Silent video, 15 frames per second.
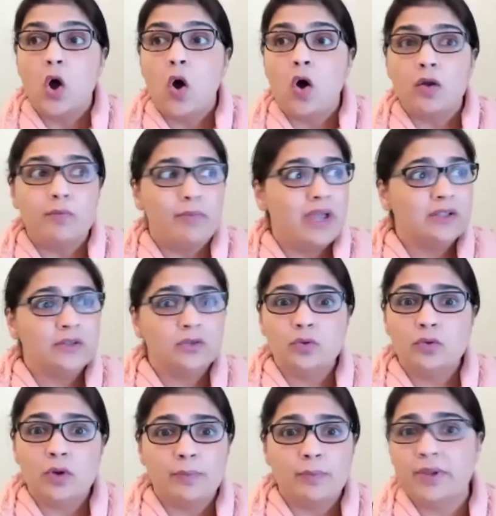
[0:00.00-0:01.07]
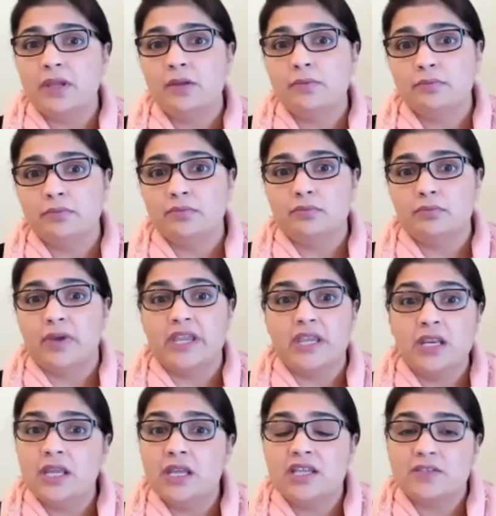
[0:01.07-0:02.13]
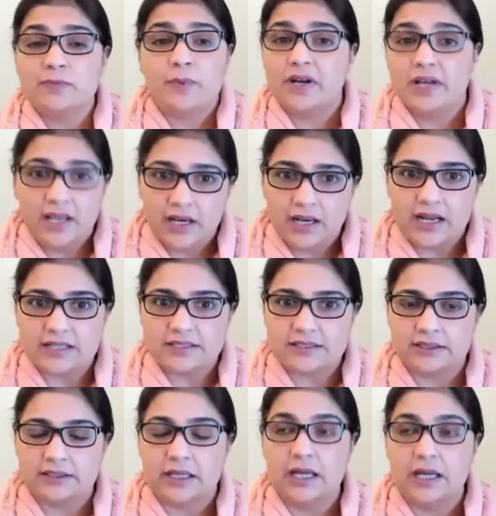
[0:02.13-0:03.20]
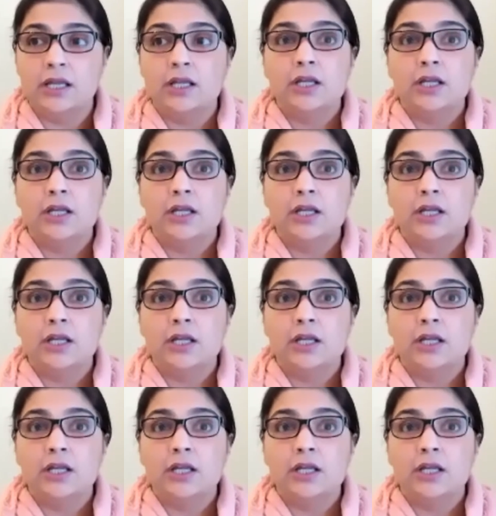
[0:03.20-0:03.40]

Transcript: और मैं तो अपने महीने इस पर नहीं लगा सकता